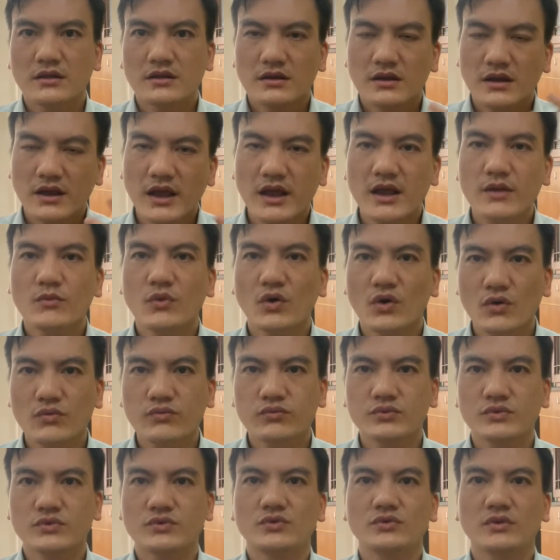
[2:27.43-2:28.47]
ngay một lúc
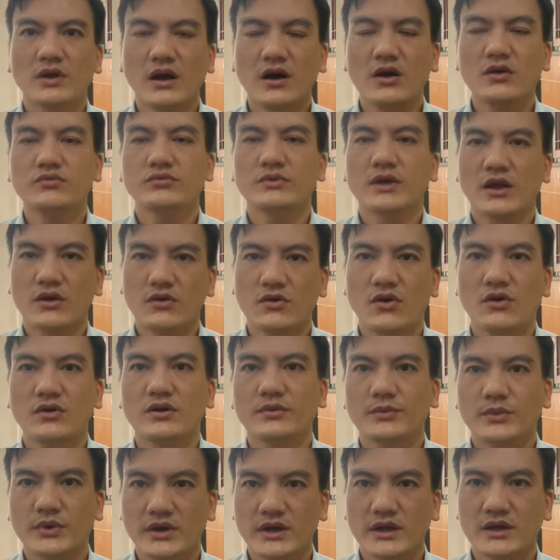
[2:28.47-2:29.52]
chúng ta không thể có được
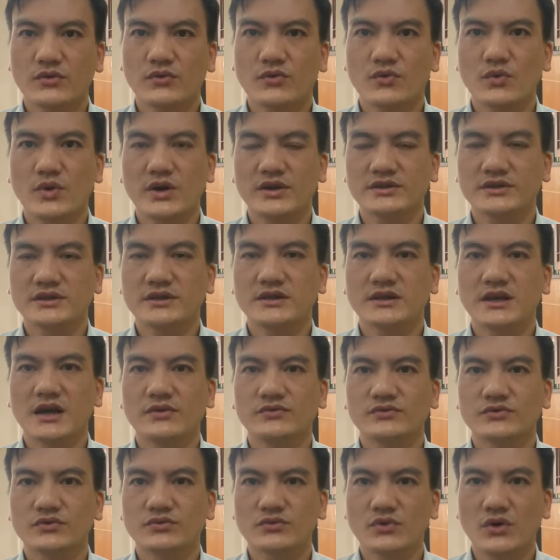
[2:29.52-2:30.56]
một cách quản trị cảm
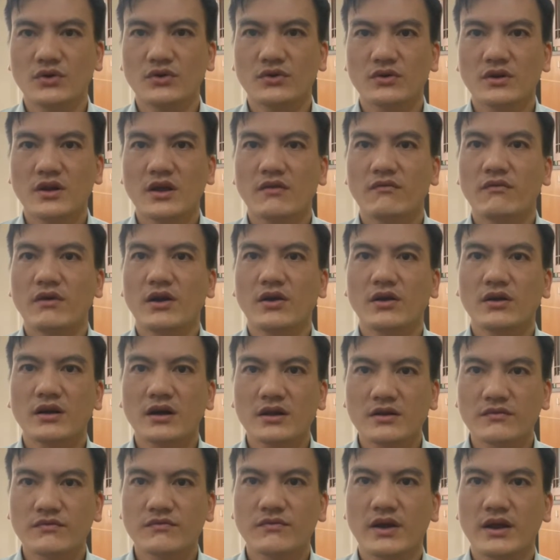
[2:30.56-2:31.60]
xúc tốt và nó
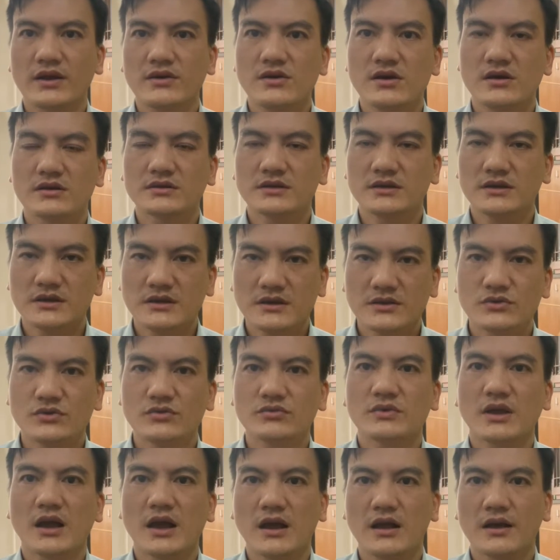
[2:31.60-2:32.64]
cần phải được gì chúng
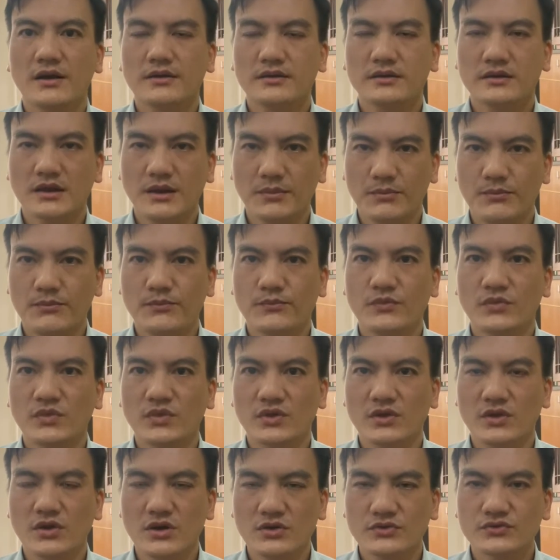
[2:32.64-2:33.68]
ta tập
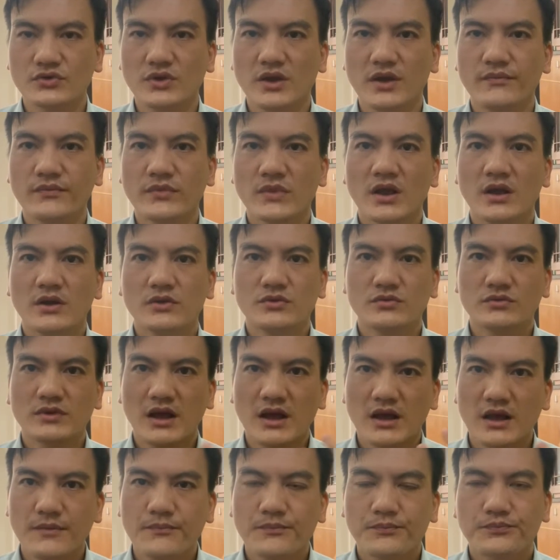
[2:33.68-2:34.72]
thường xuyên chúng
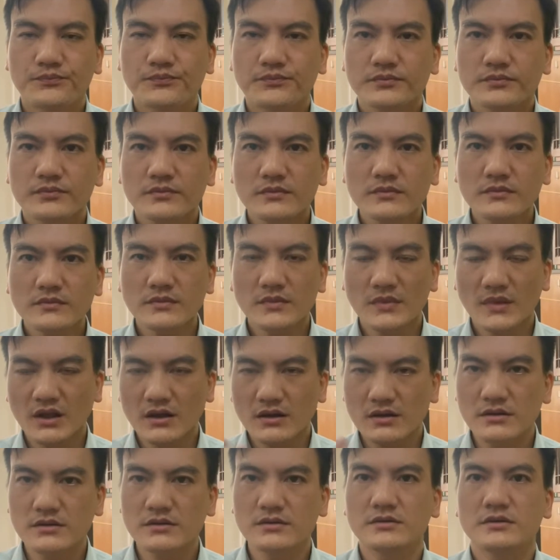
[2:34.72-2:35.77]
ta
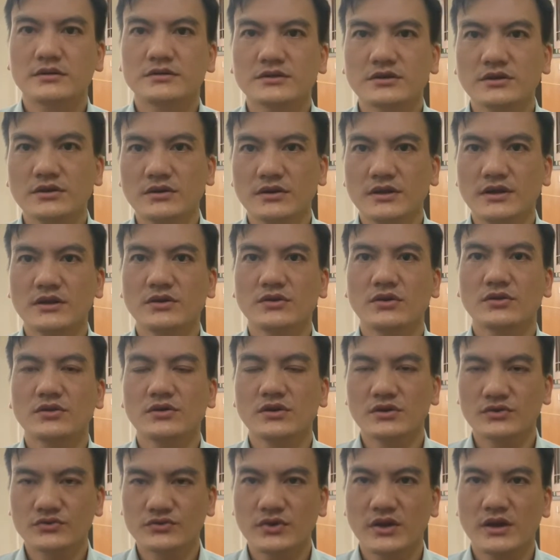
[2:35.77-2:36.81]
xử lý nó
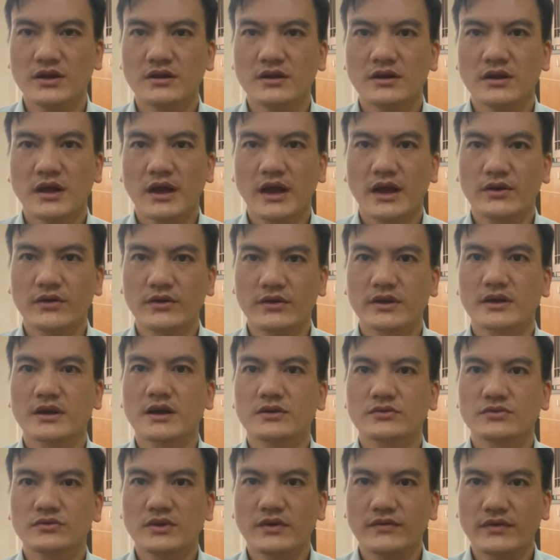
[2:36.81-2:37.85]
thường xuyên hay nói cách khác
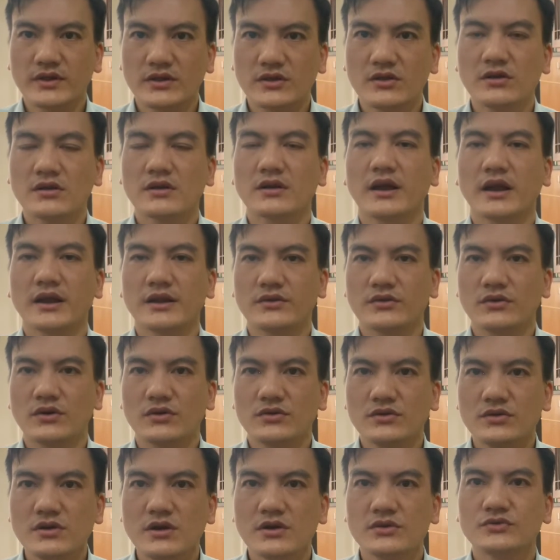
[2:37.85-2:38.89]
chúng ta phải thực hành nó
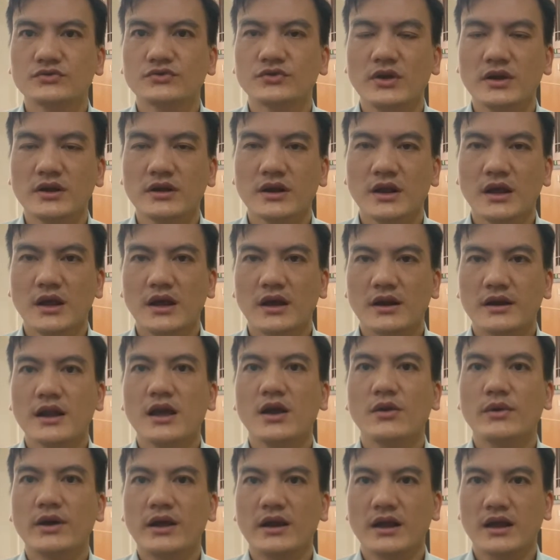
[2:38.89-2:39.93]
thường xuyên
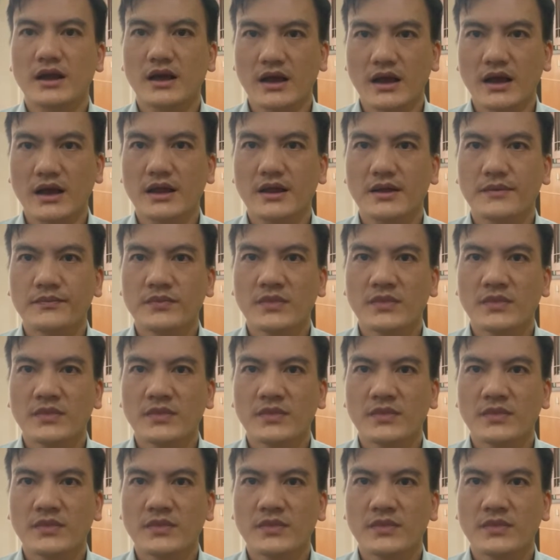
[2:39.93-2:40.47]
đều đặn hàng ngày